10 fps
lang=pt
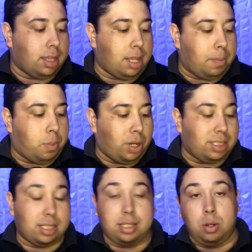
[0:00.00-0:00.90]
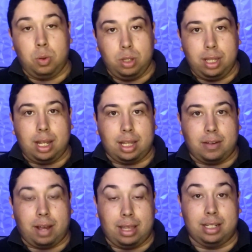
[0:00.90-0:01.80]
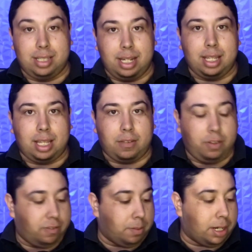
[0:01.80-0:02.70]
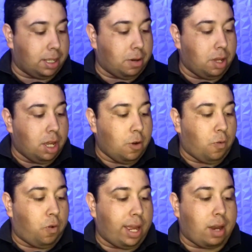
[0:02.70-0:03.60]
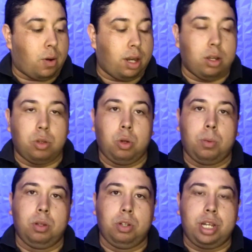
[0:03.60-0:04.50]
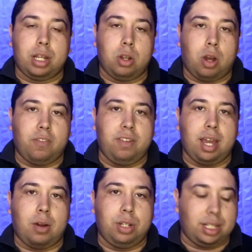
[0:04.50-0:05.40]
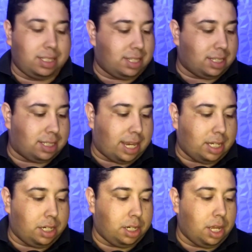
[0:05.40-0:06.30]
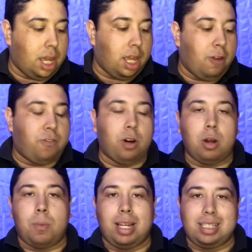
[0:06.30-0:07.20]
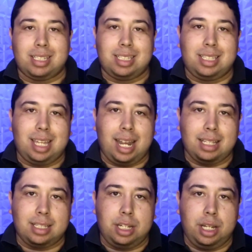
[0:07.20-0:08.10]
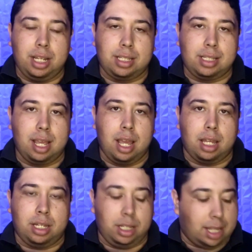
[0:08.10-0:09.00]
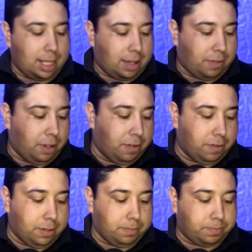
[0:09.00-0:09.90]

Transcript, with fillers: Depois, a segunda data, a terceira data FIFA, perdão, foi agora em outubro, do dia 9 ao dia 17. E foram mais três dias de data FIFA.